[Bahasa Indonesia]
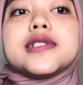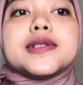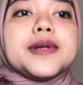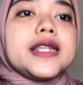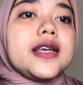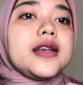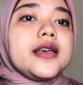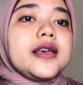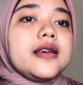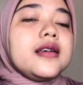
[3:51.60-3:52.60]
seperti
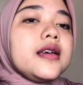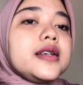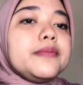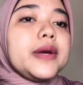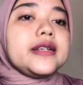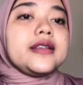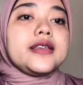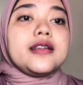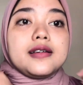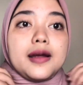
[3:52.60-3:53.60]
ini depannya
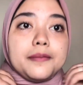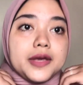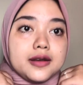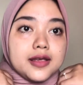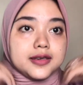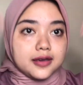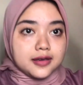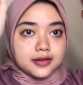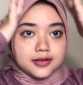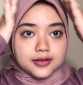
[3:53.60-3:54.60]
tinggal ngerapiin aja
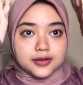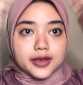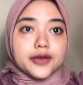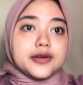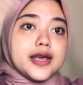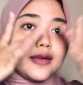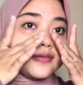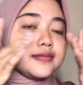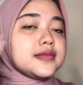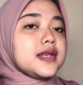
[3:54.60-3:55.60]
oke udah
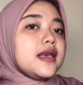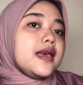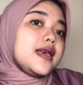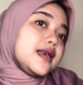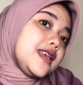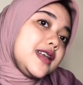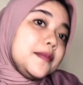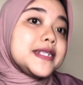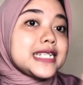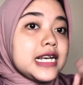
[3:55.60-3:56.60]
ini
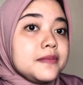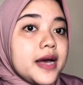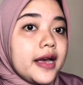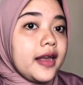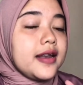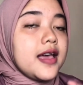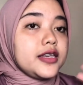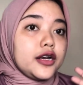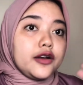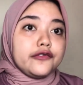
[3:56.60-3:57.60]
bisa dipakai di
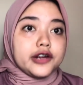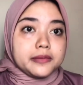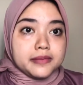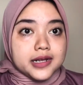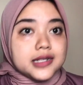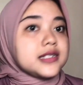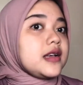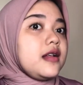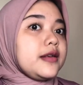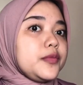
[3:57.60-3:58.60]
acara formal
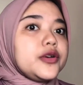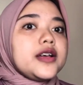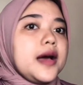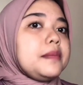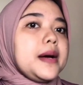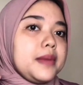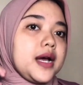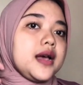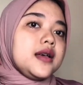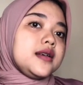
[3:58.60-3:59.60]
sekalipun nggak apa-apa